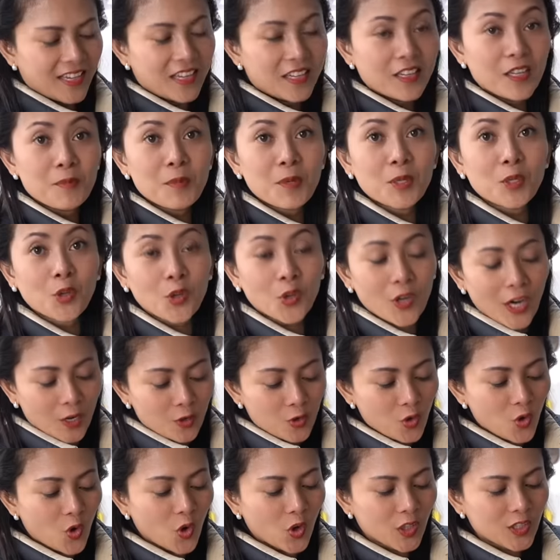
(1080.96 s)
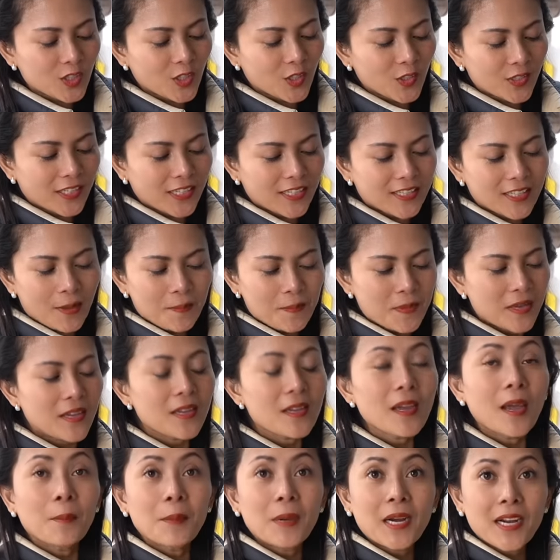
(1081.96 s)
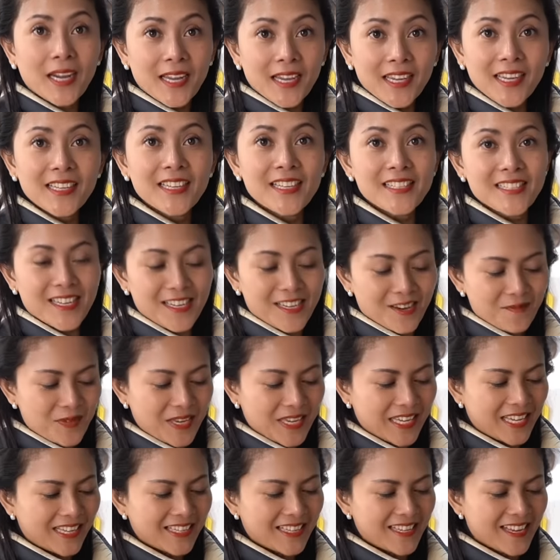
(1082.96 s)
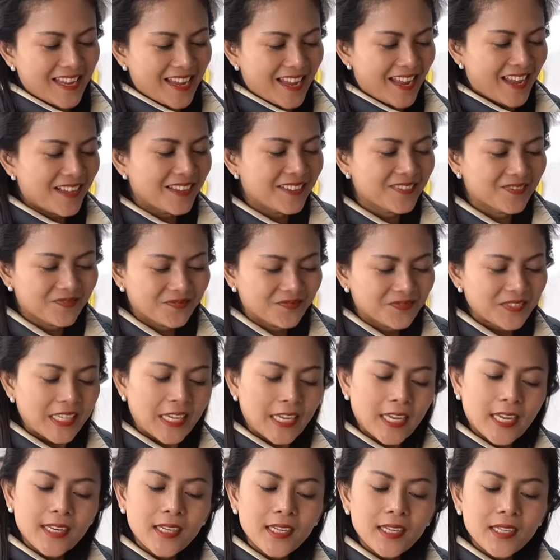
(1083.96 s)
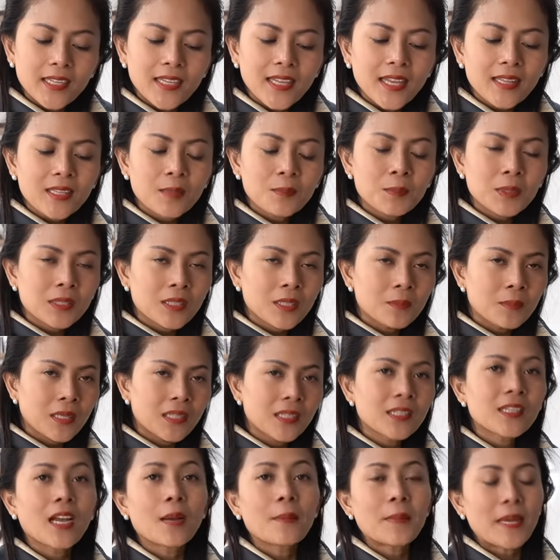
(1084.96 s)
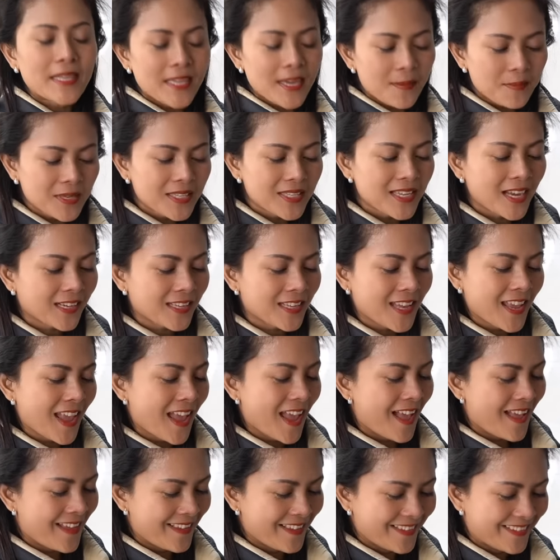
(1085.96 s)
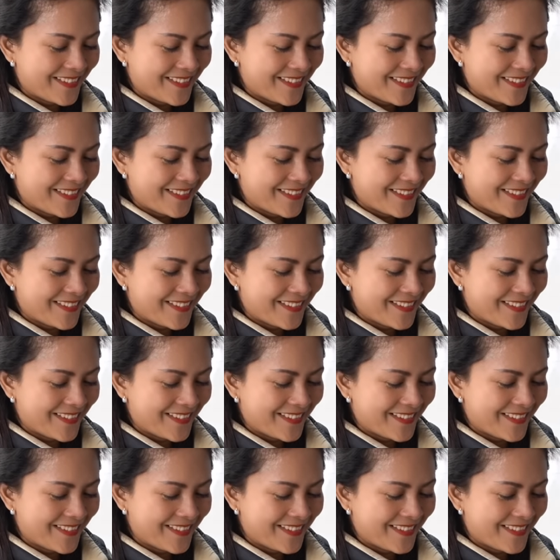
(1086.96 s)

Ini menurut aku gosong ya, tapi emang kayak gini cara bikinnya ya. Ini dia teman-teman, nggak banyak minyak dia.